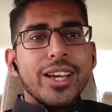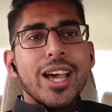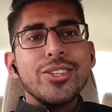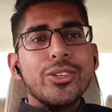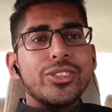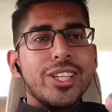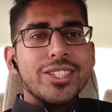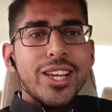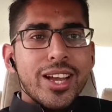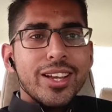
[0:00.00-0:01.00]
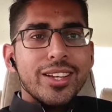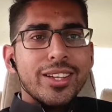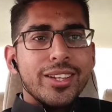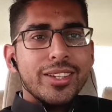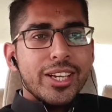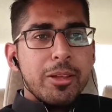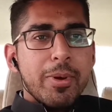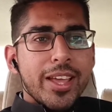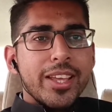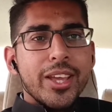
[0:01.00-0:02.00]
एंड जो तीसरा टी
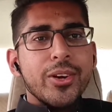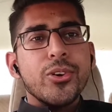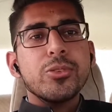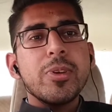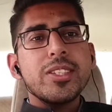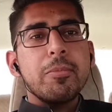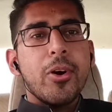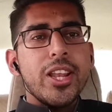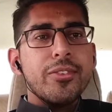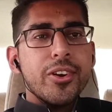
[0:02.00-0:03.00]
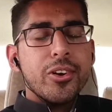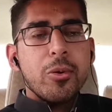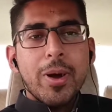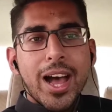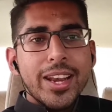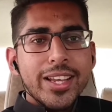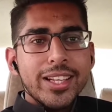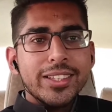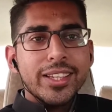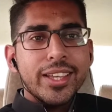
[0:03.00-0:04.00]
पैन है उसमें इसी बॉइलिंग वाटर को बाहर
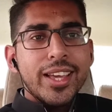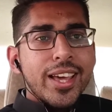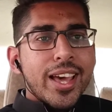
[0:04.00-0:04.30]
निकालते हैं